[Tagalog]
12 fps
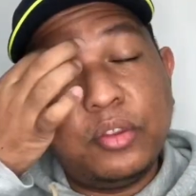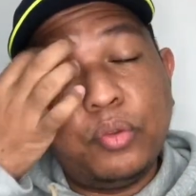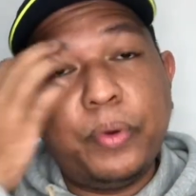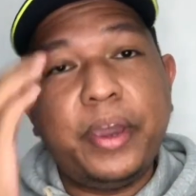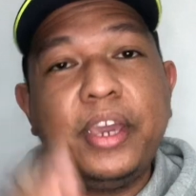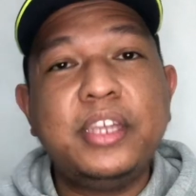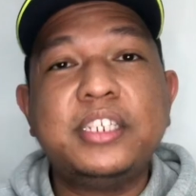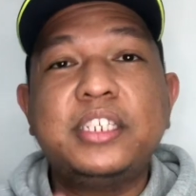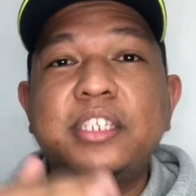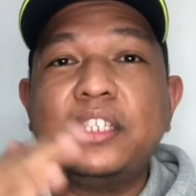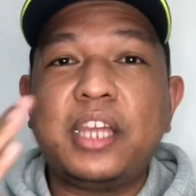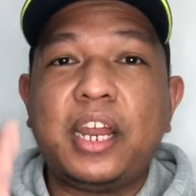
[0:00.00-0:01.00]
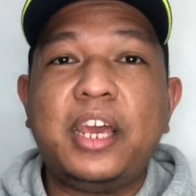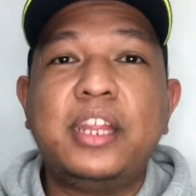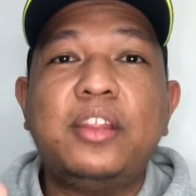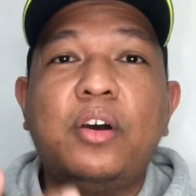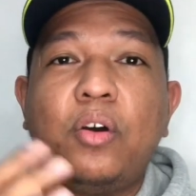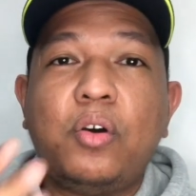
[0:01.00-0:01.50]
Dwayne's
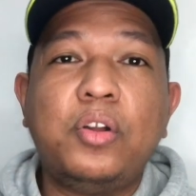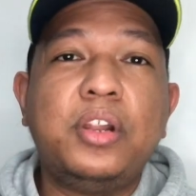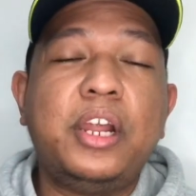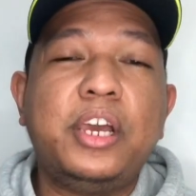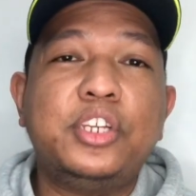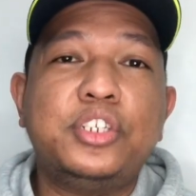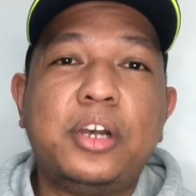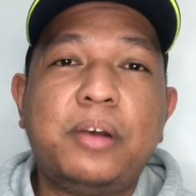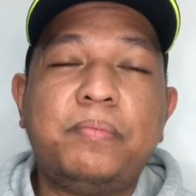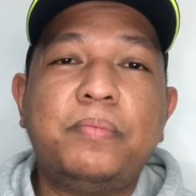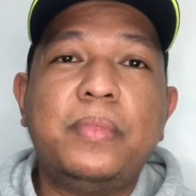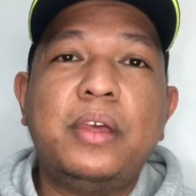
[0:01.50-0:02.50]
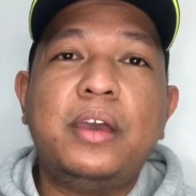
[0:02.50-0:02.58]
Trend Online Shop,